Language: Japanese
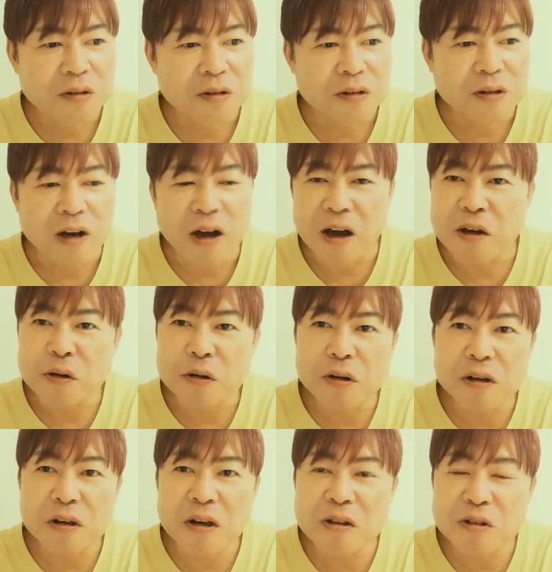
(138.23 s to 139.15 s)
えー、蛙
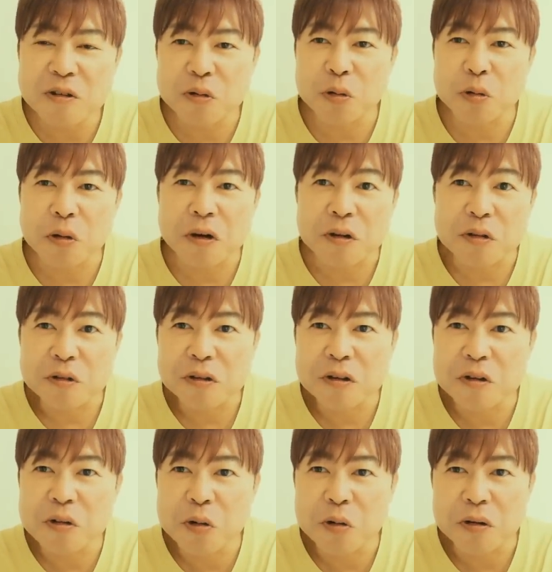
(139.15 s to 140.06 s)
化現象とか言っ
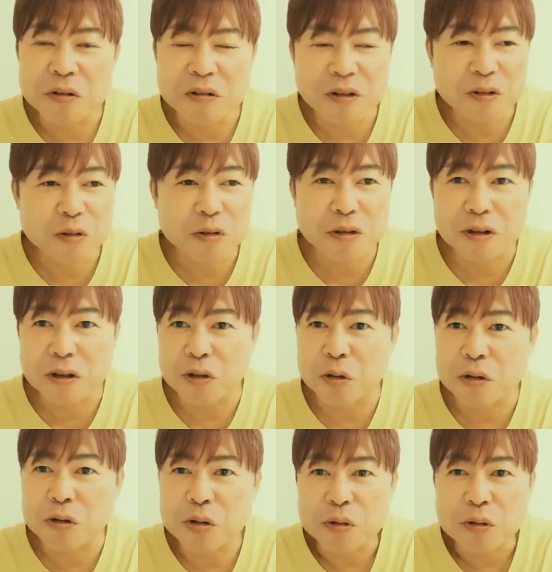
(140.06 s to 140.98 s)
てるような Z 世代
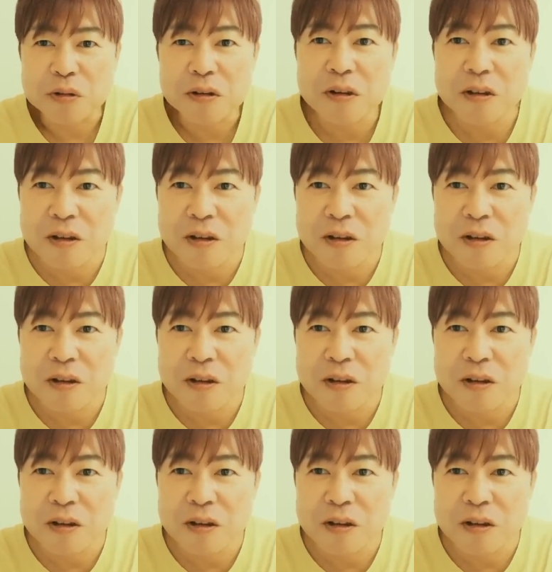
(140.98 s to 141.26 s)
とはちょっと、